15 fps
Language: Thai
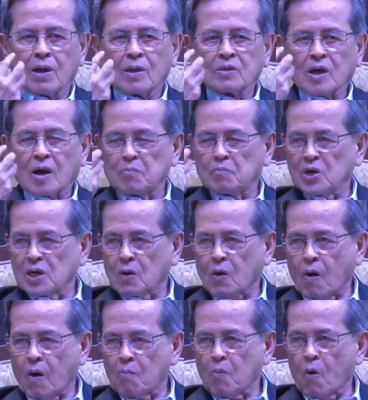ทำเรื่องข้อ
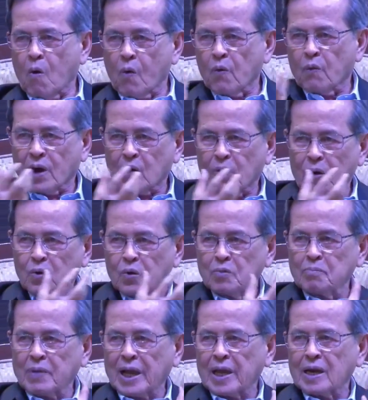มูลว่าคนรุ่นใหม่
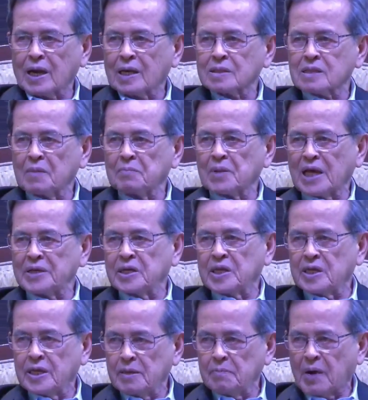กำลังทำอะไร
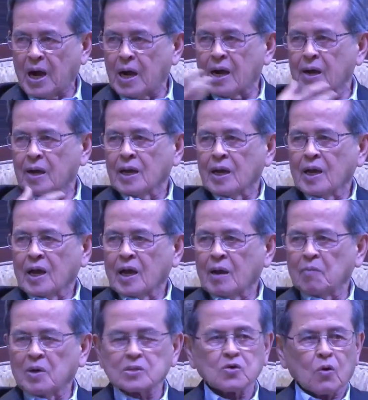ดีๆบ้างเอามา
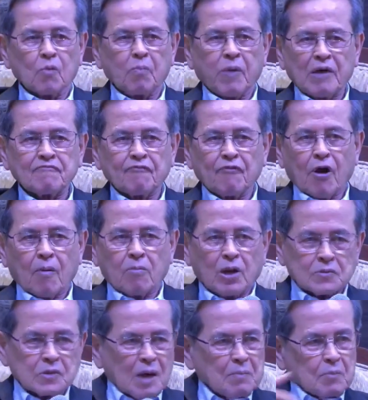สู่แพลตฟอร์มและ
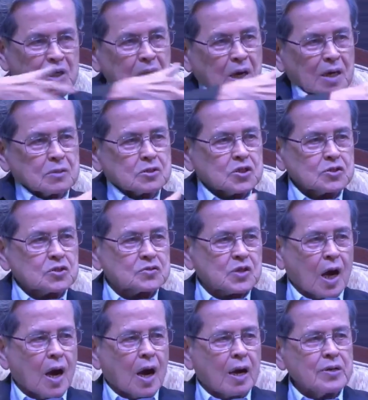ทำเรื่องการสื่อสา
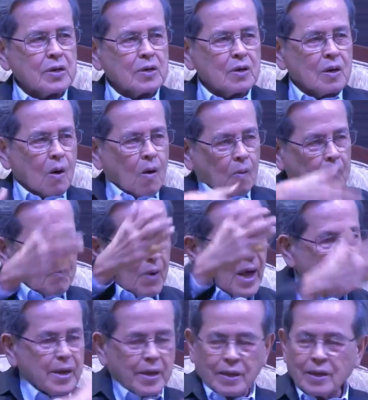รออกไป
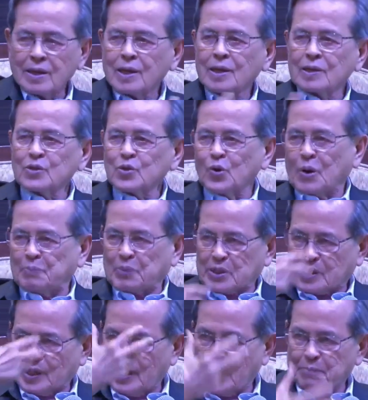ทั่วประเท
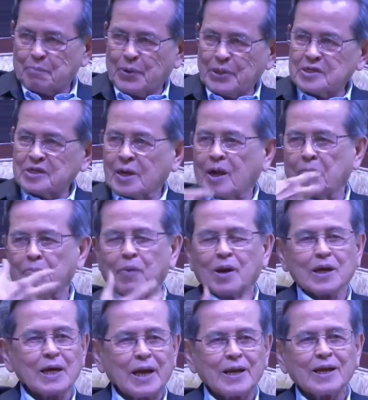ศเพื่อจะขับเคลื่อ
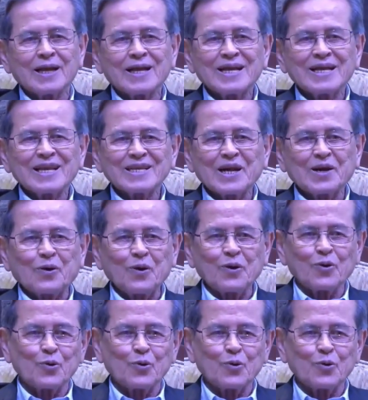น และคนรุ่น